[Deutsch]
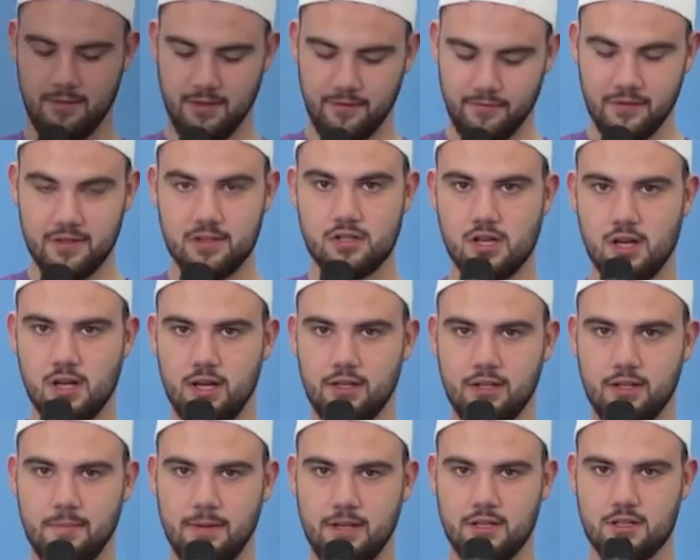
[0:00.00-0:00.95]
Ich finde es schade,
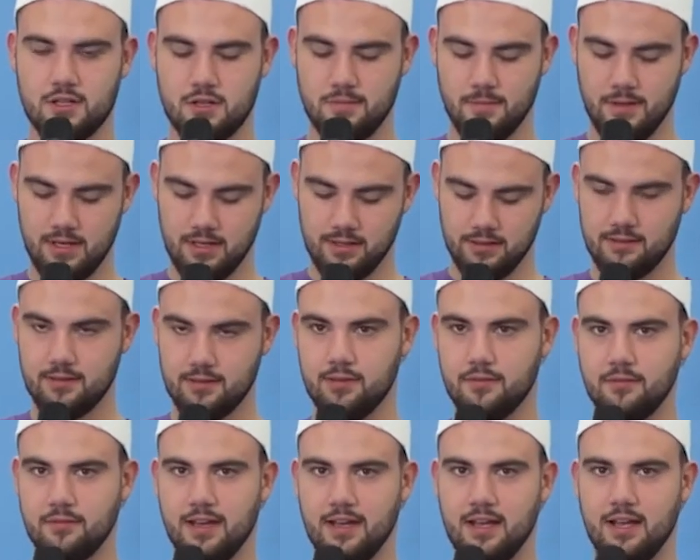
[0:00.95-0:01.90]
die beste Gemeinde,
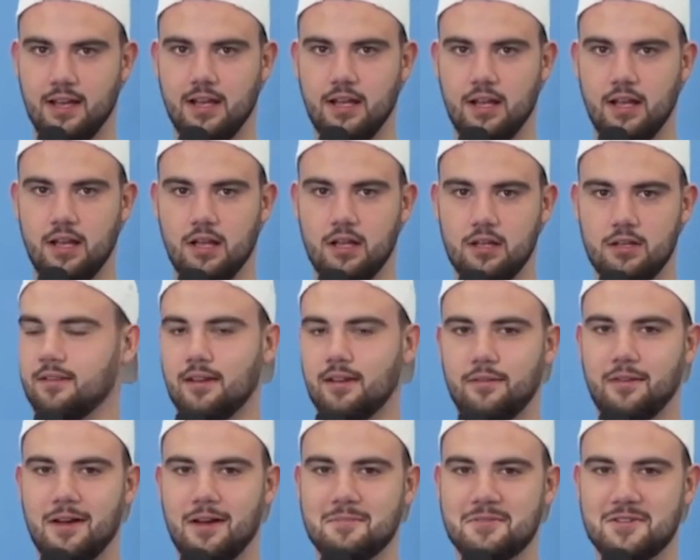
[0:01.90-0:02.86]
weil es
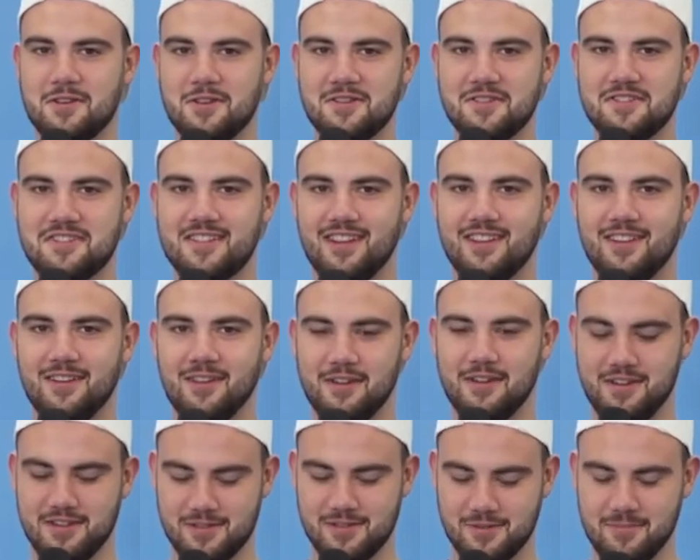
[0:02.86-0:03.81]
einfach am schönsten da
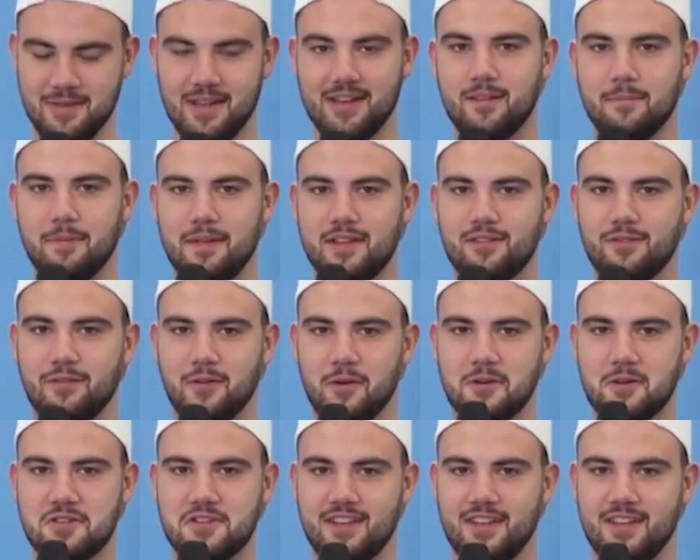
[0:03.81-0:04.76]
ist und wir der beste
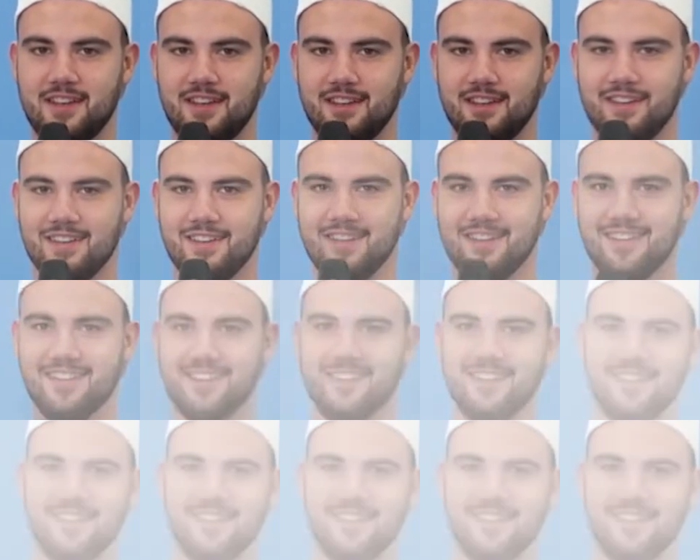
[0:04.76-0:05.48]
Vorsteher haben.